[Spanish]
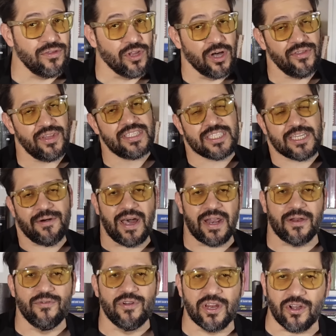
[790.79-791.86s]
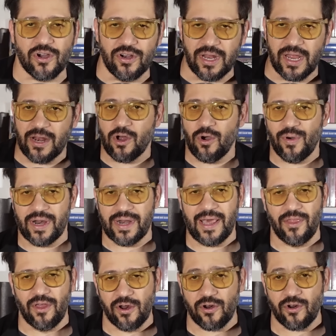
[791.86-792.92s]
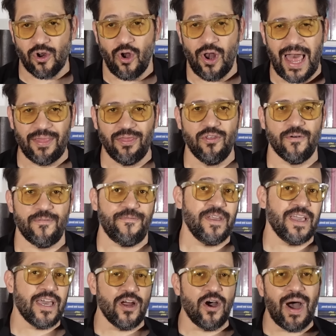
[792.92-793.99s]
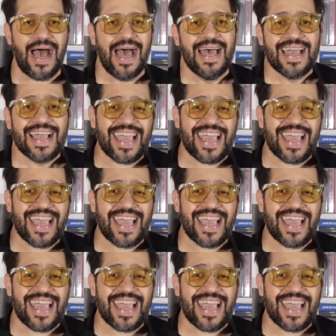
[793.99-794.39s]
donde se va a reunir con el gobernador Rolando Figueroa,